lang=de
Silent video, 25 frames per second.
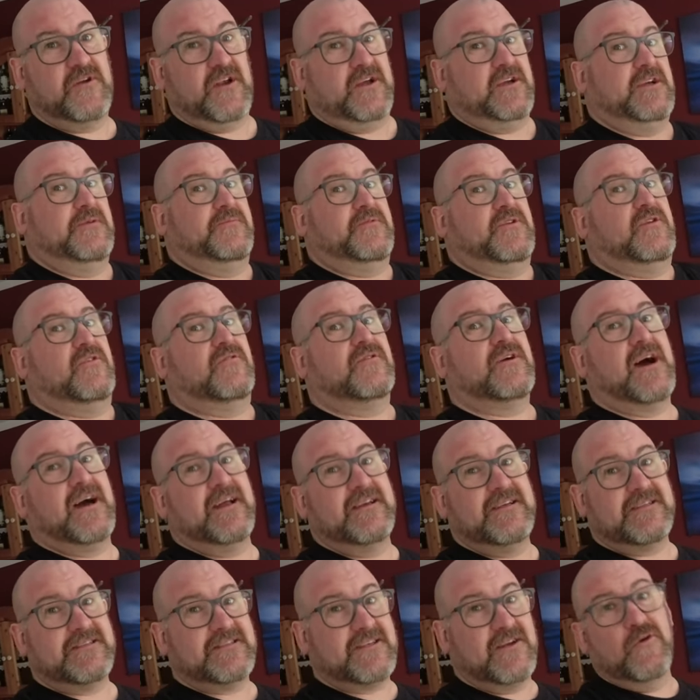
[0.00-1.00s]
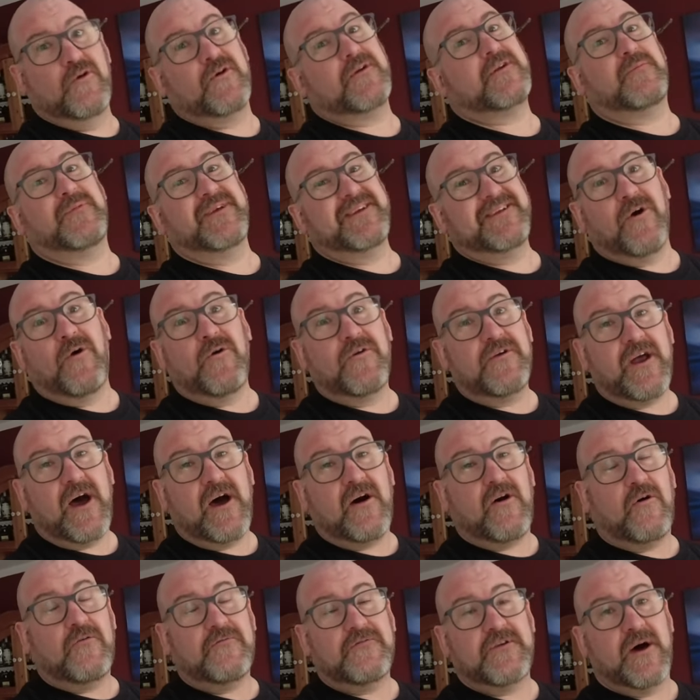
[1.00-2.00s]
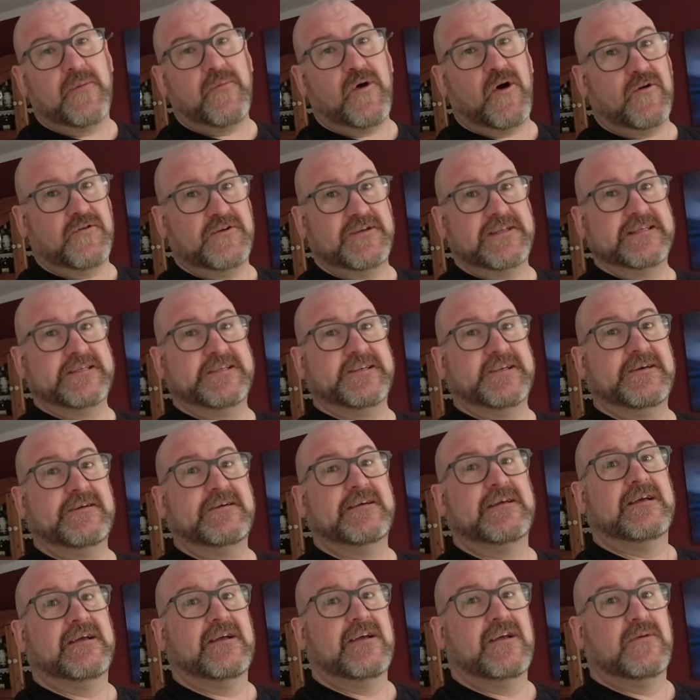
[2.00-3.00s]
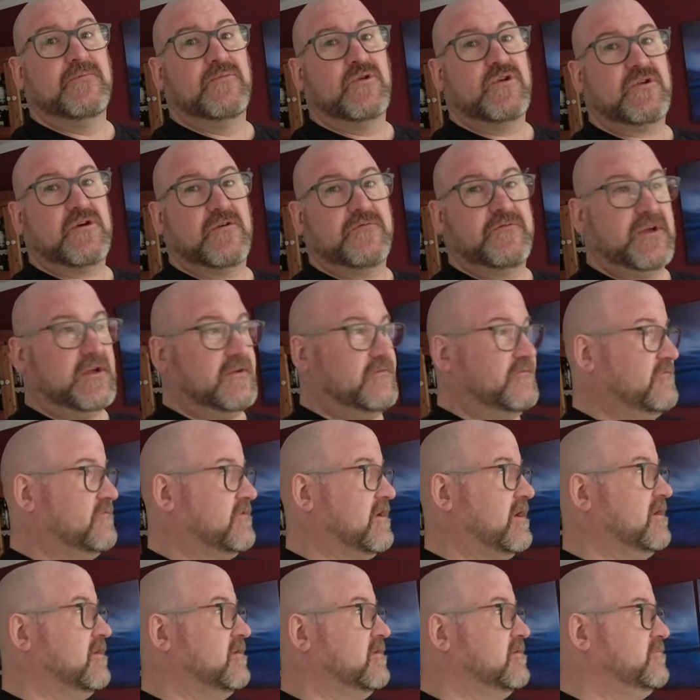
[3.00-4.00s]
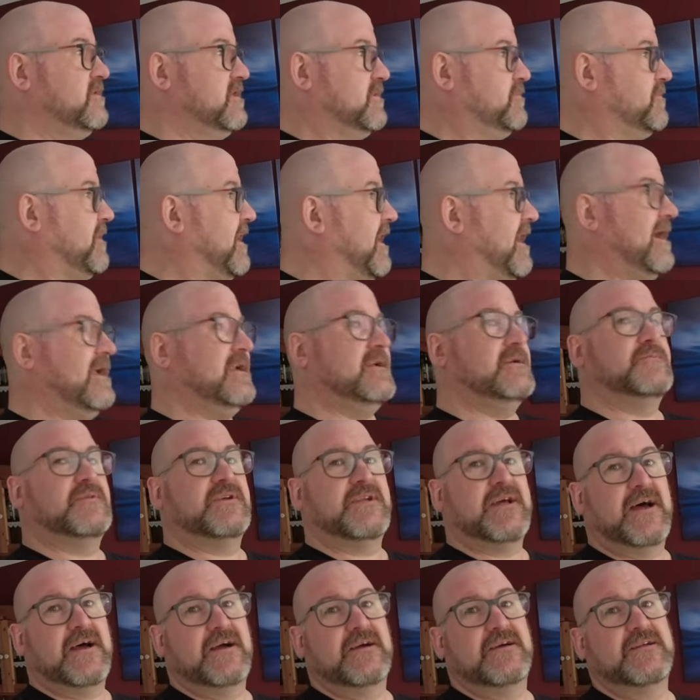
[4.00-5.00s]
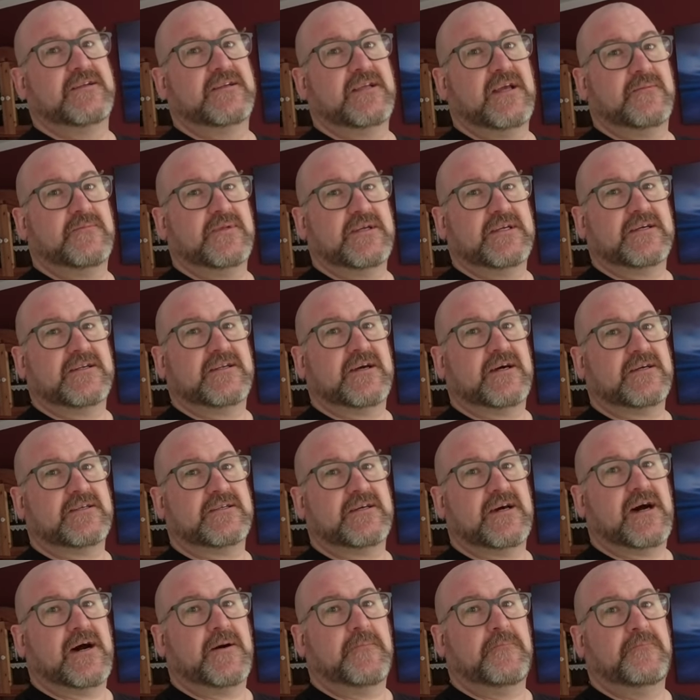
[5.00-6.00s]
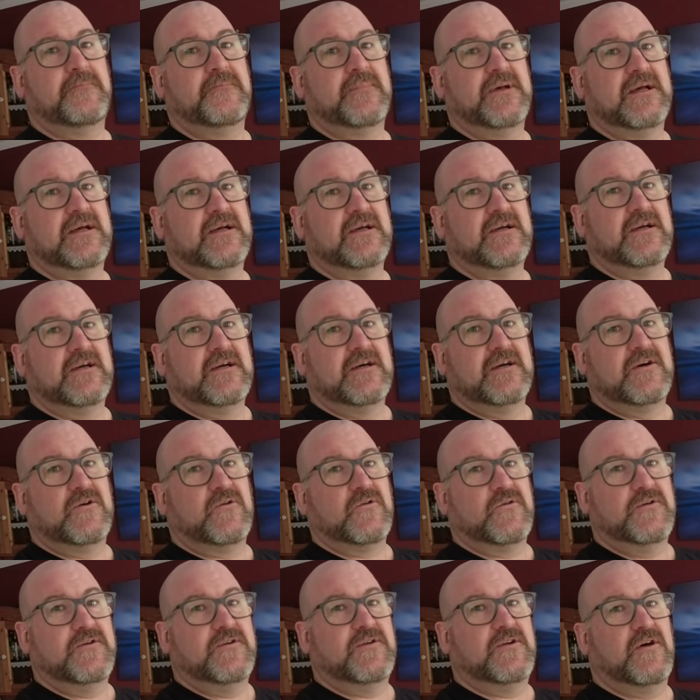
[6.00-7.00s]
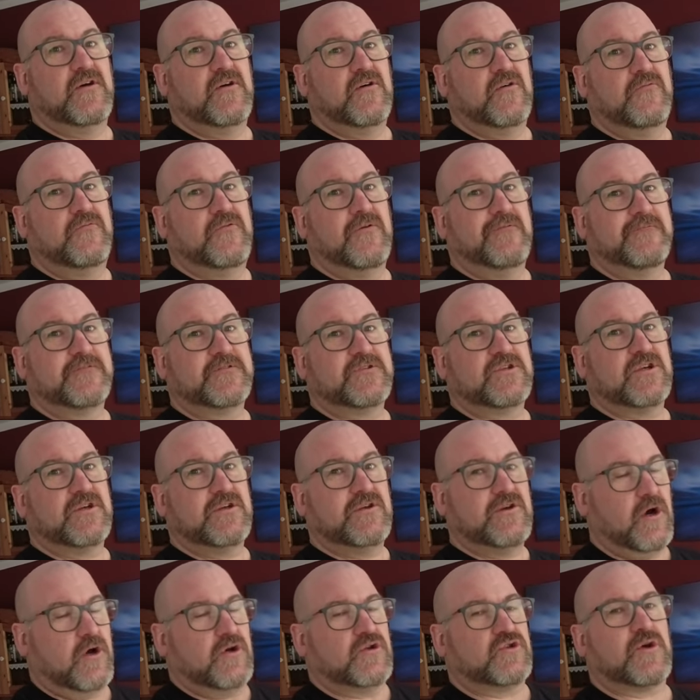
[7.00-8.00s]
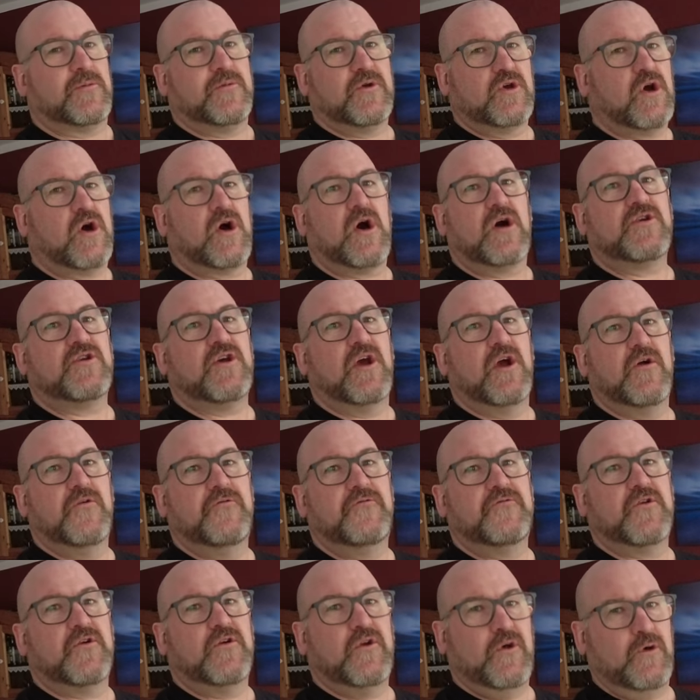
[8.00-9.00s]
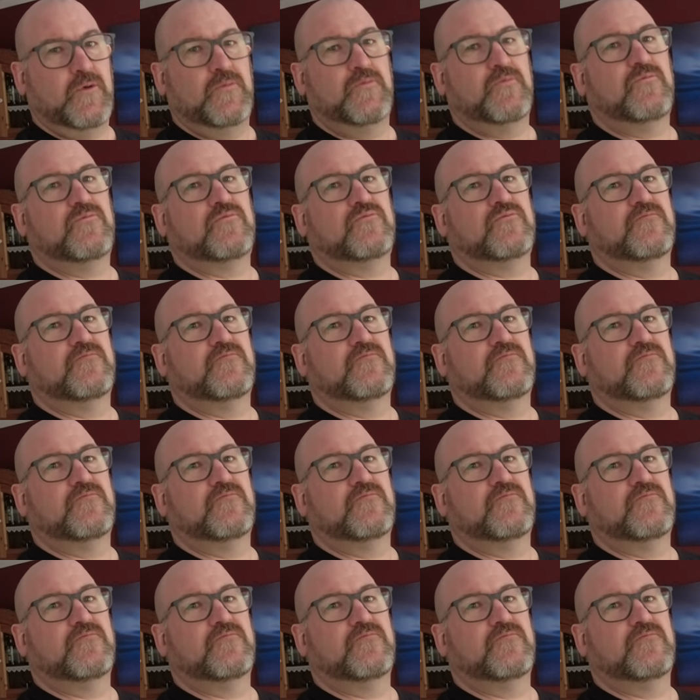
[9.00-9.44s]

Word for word: Vielleicht gibt er noch gar nichts, dann hört aber die Aufnahme auch nicht. Ne? Möchte auf jeden Fall mich bei allen bedanken, die an mich gedacht haben. Und äh, 50, ja, jetzt habe ich ja gerade die Hälfte. Ne?